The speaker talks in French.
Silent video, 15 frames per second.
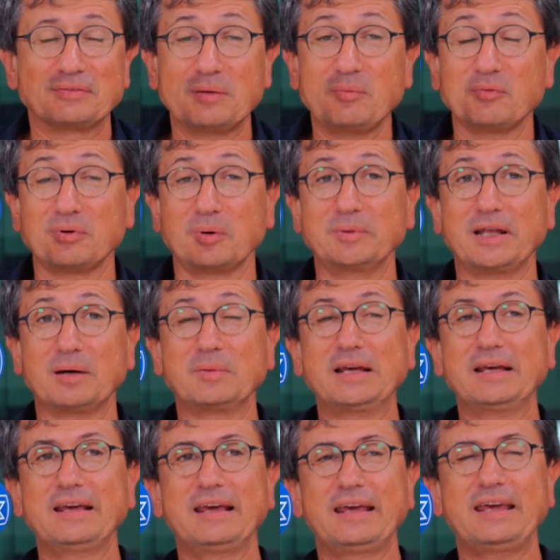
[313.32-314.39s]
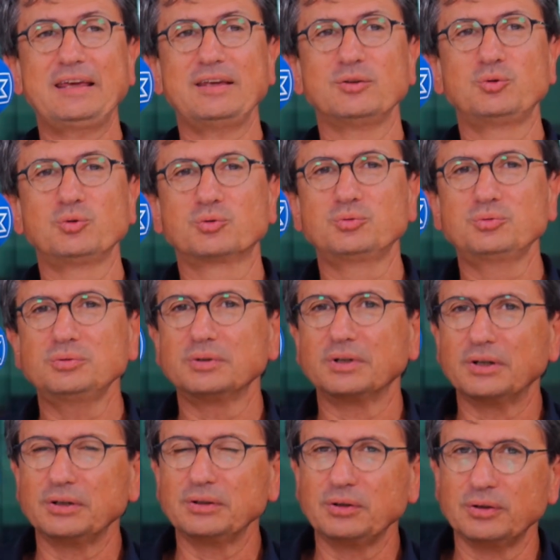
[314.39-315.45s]
vraiment formidable. Et du coup,
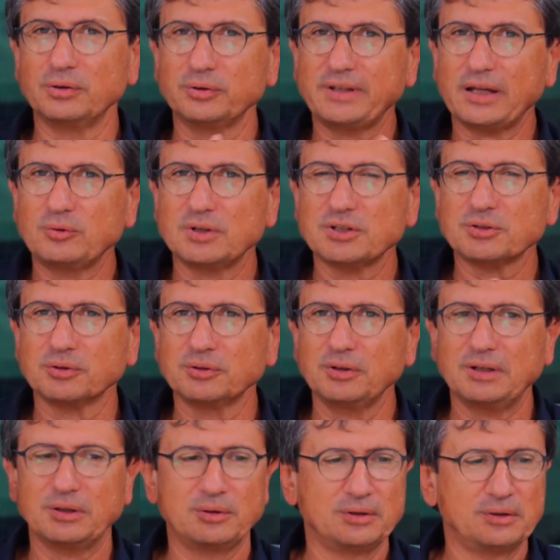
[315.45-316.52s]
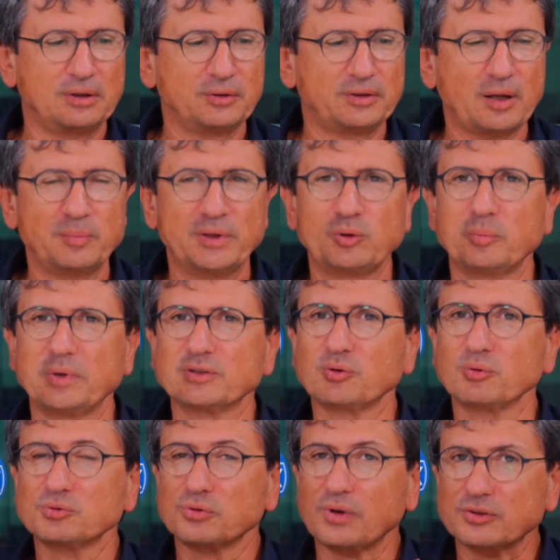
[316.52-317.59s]
euh, le, le, Théâtre de Chandelles et le, le Théâtre Benoît
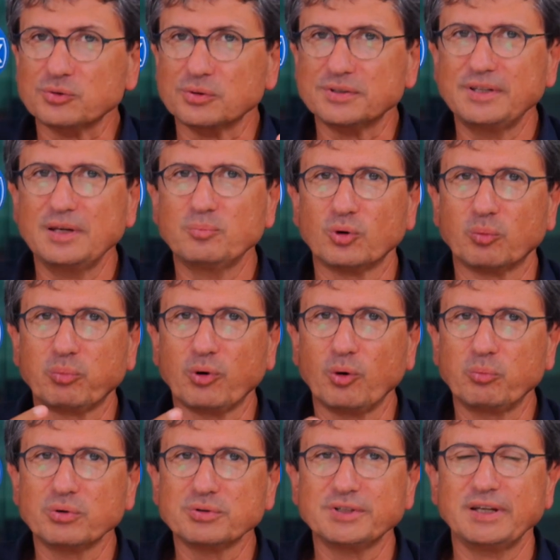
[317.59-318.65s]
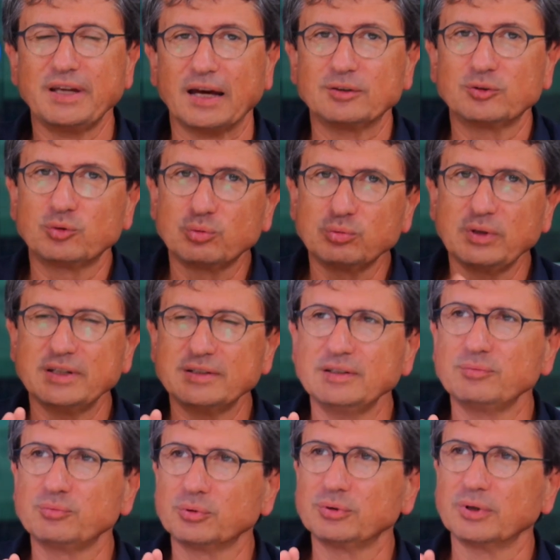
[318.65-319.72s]
Besson sont associés pour proposer à tous les
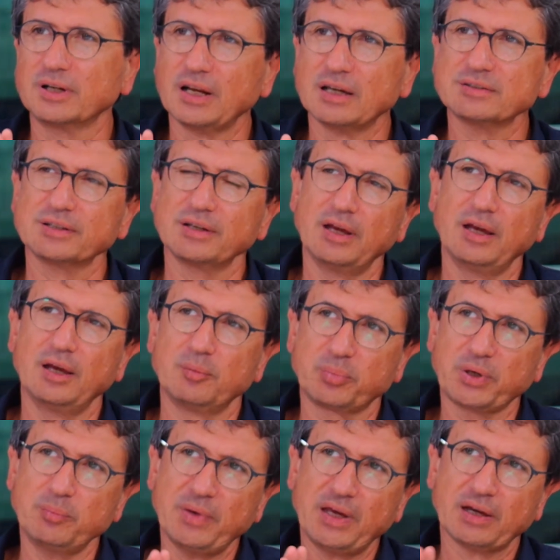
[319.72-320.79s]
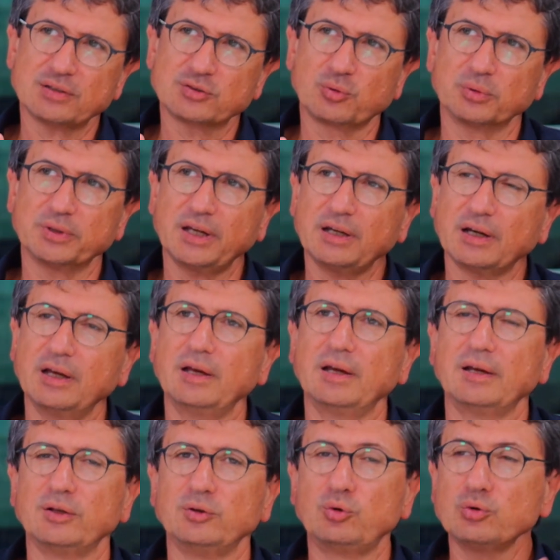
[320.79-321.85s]
niveaux de classe primaire et secondaire
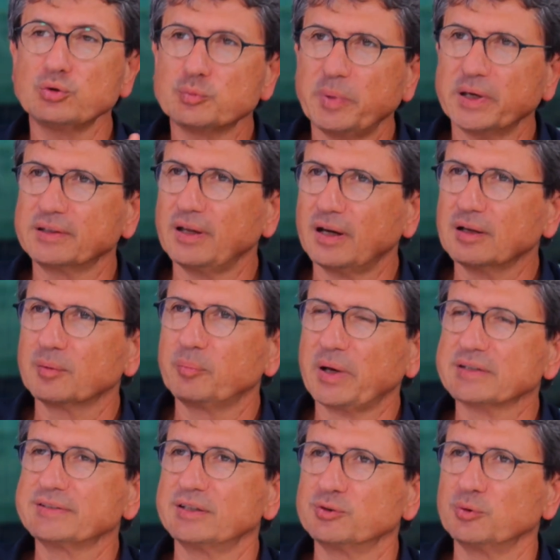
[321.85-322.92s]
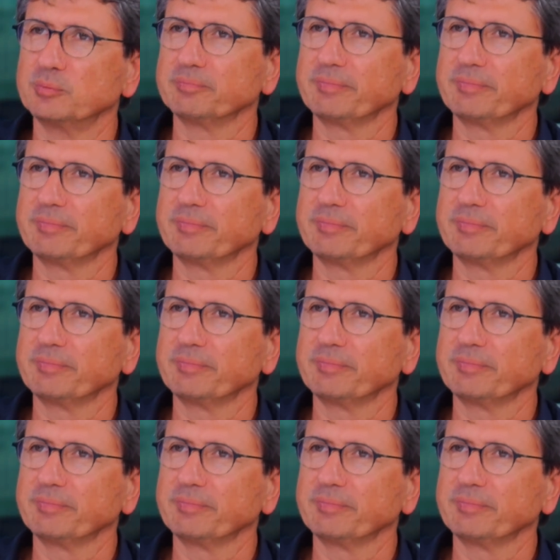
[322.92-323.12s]
deux spectacles par saison.